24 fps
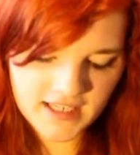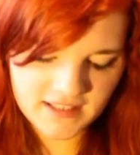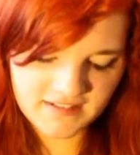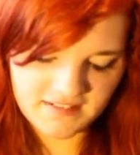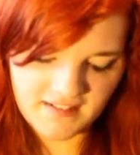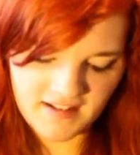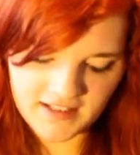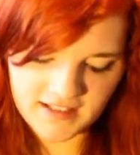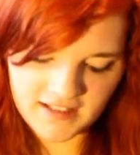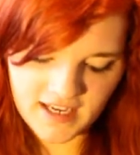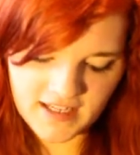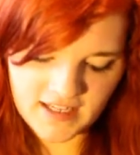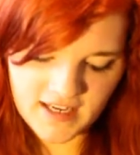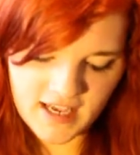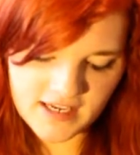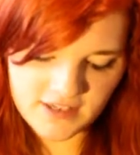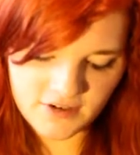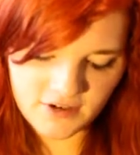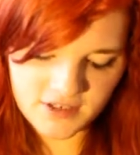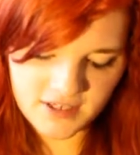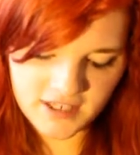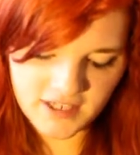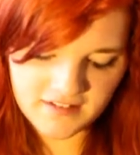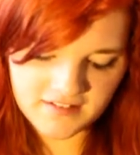zeigt kein
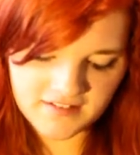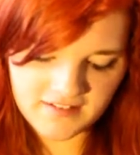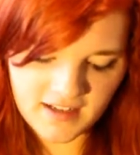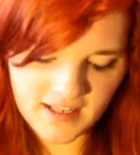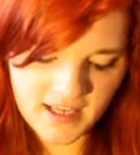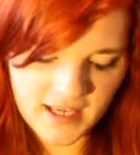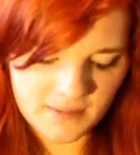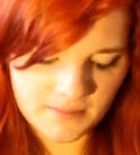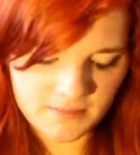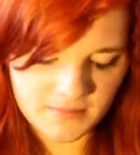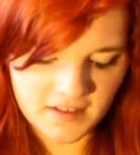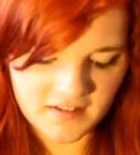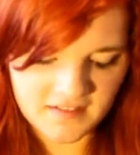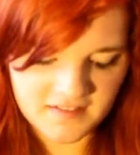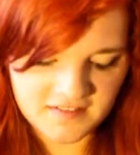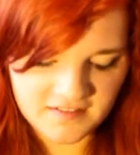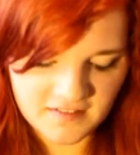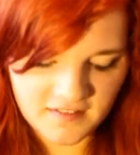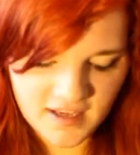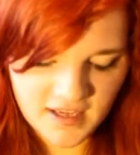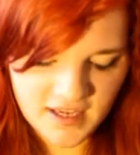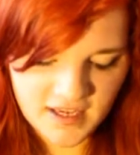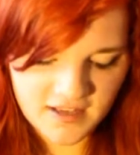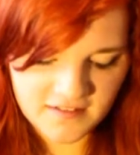eindeutiges
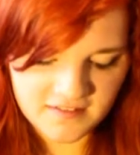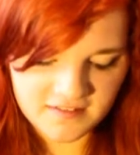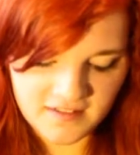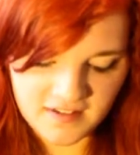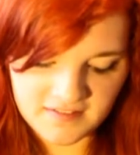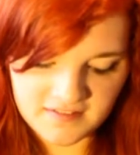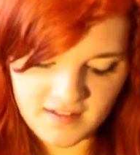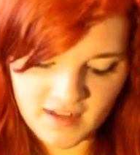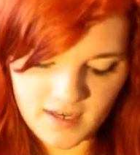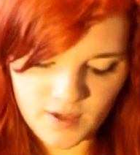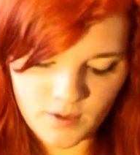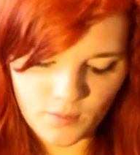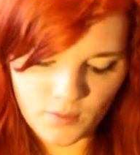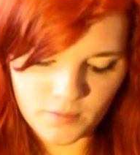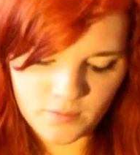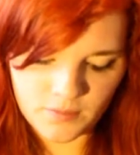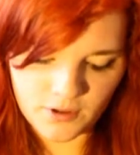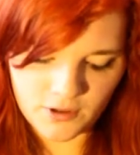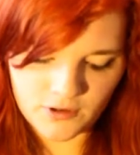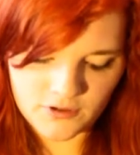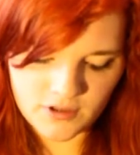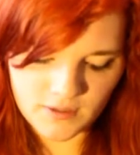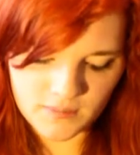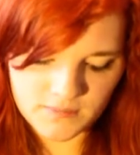Ergebnis. Sie ist eine
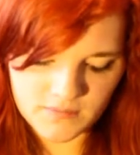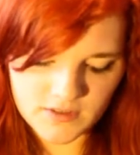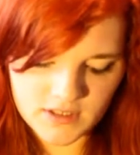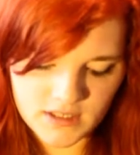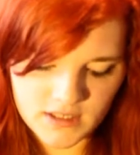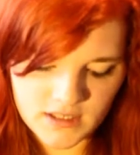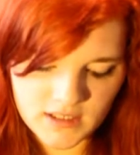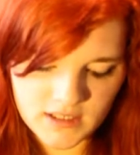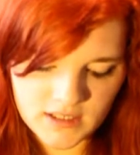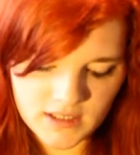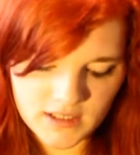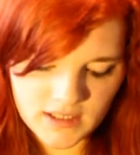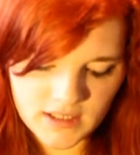unbestimmte.